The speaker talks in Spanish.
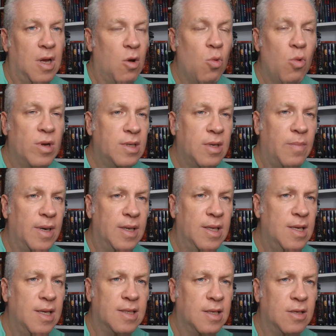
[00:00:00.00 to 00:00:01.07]
Cuba está
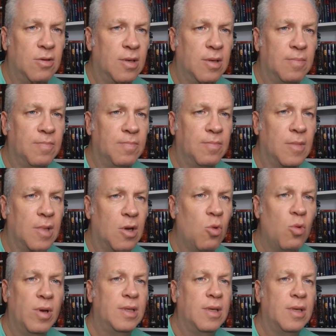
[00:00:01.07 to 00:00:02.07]
perdida, señora. Cuba